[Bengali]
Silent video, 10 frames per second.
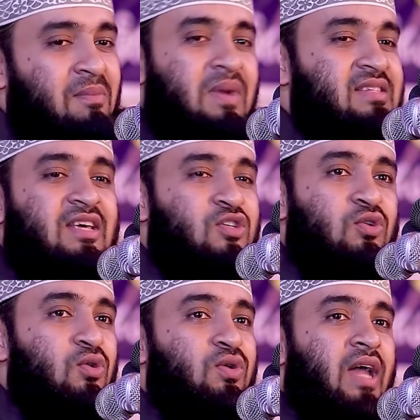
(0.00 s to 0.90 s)
বাসার
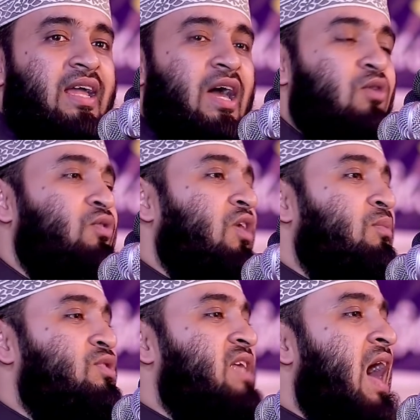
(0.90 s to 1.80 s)
সুযোগ নাই কারণ কয়
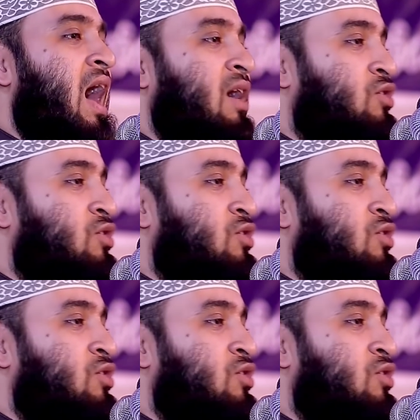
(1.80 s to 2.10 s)
মুসা